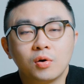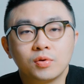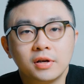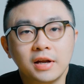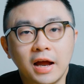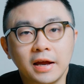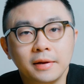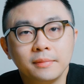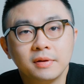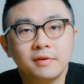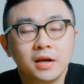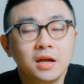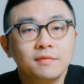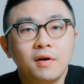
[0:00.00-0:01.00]
của tuần này
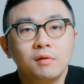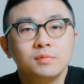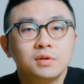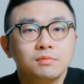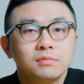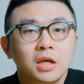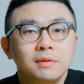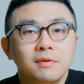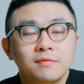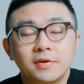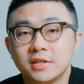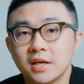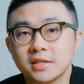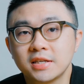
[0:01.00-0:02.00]
và hy vọng những thông tin mình
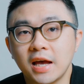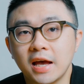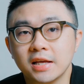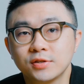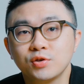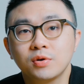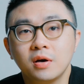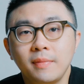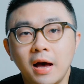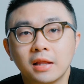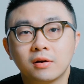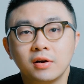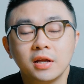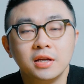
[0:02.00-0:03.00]
vừa chia sẻ giúp các
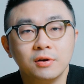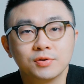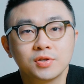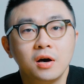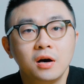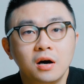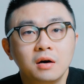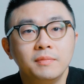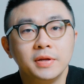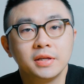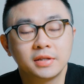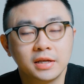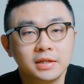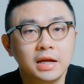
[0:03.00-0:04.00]
bạn có thể hiểu rõ hơn về
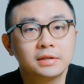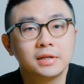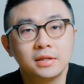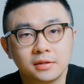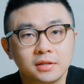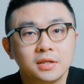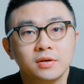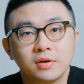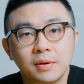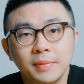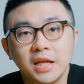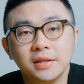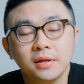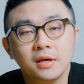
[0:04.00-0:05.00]
những tính năng đến từ thương hiệu
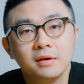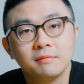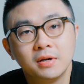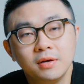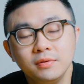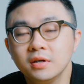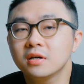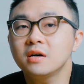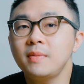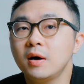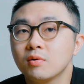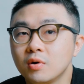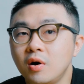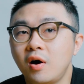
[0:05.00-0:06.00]
Garmin. Và nếu như các
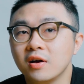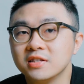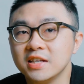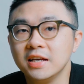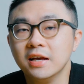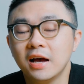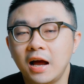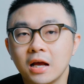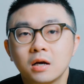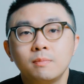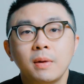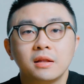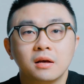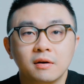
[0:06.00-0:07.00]
bạn có câu hỏi gì, hãy
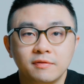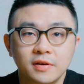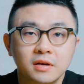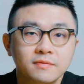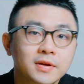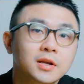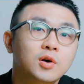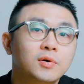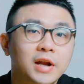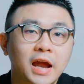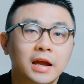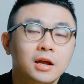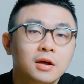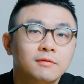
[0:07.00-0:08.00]
comment ở phía video
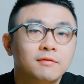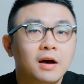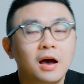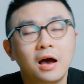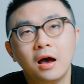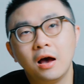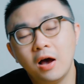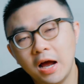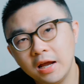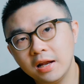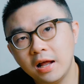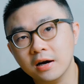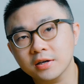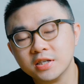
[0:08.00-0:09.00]
này và hay
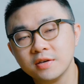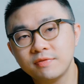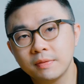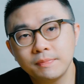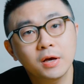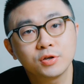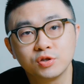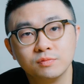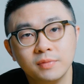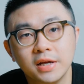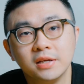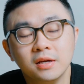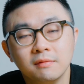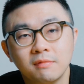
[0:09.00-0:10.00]
là ở trên fanpage của chúng
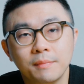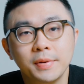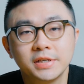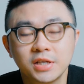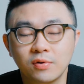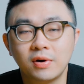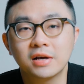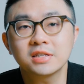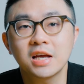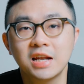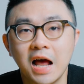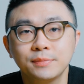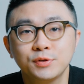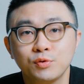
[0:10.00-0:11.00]
mình và mình sẽ cố gắng giải
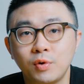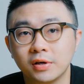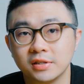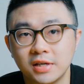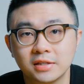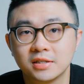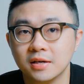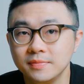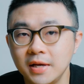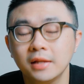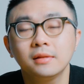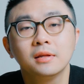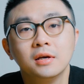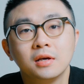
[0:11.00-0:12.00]
đáp trong khoảng thời gian sớm
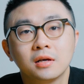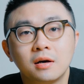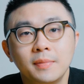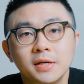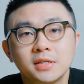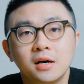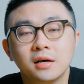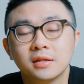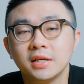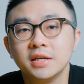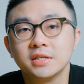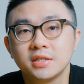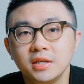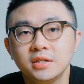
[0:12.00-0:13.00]
nhất. Còn bây giờ
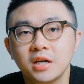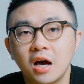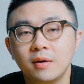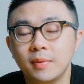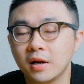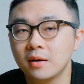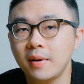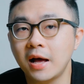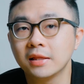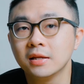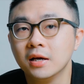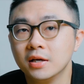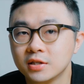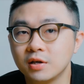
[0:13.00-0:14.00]
thì xin chào và hẹn các bạn
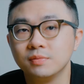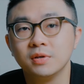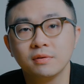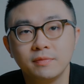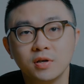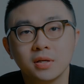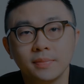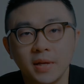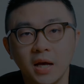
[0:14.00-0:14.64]
trong những video tiếp